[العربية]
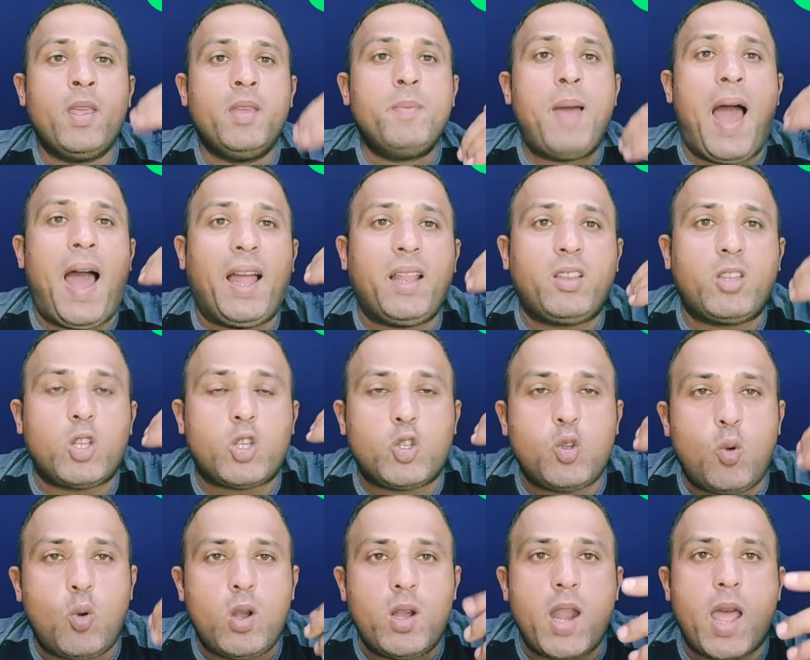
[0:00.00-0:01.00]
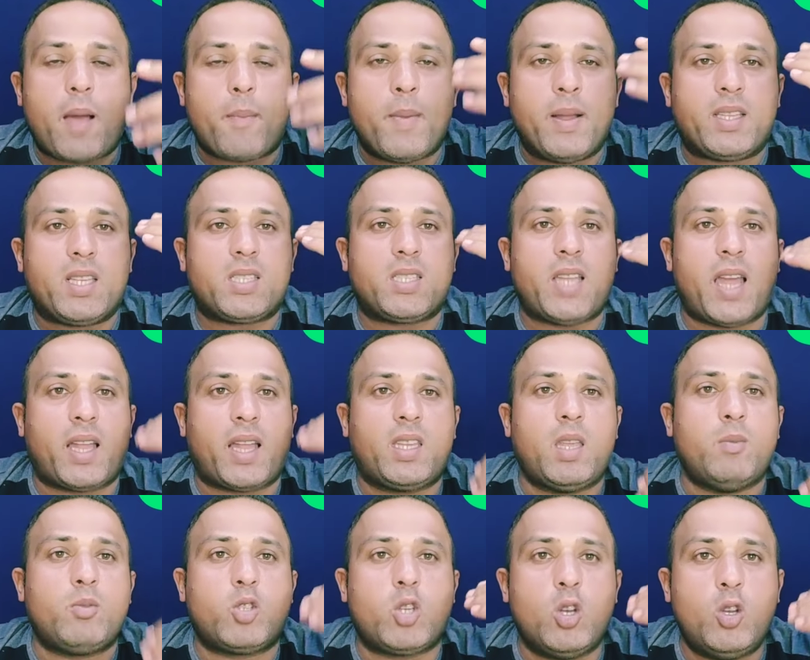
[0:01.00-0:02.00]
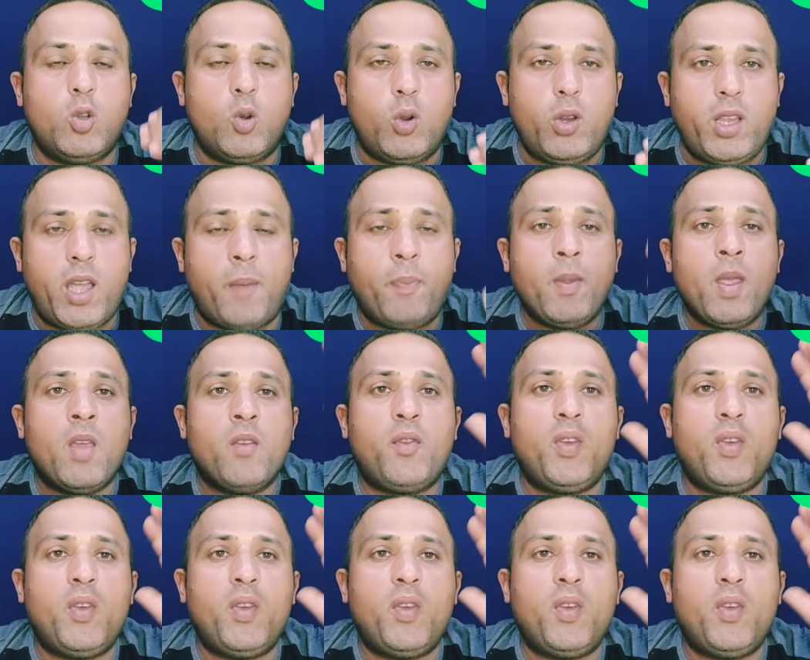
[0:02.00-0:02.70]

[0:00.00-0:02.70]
ما حدش يقول لك ما تستخدمش اليوريا